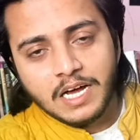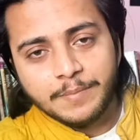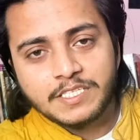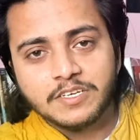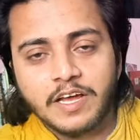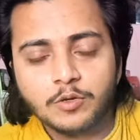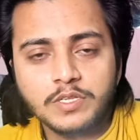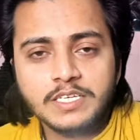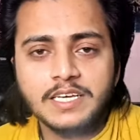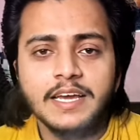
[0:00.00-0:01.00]
हम इस सवाल
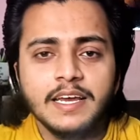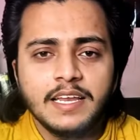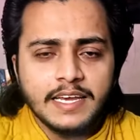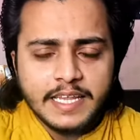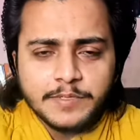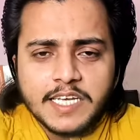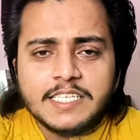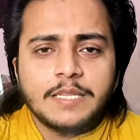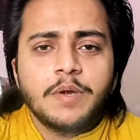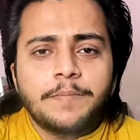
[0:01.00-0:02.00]
को देखते हैं लेकिन आप
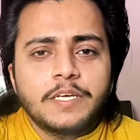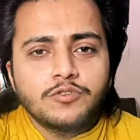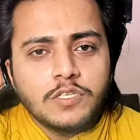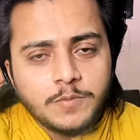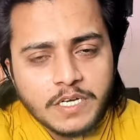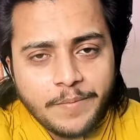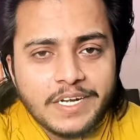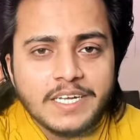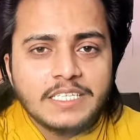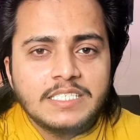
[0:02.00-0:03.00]
साथ साथ में अपने क्वेश्चन भी
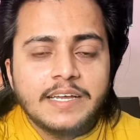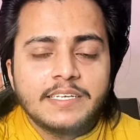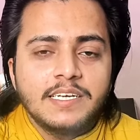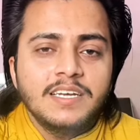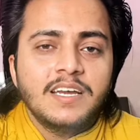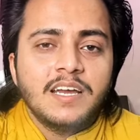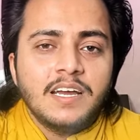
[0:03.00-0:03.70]
कमेंट करते जाएंगे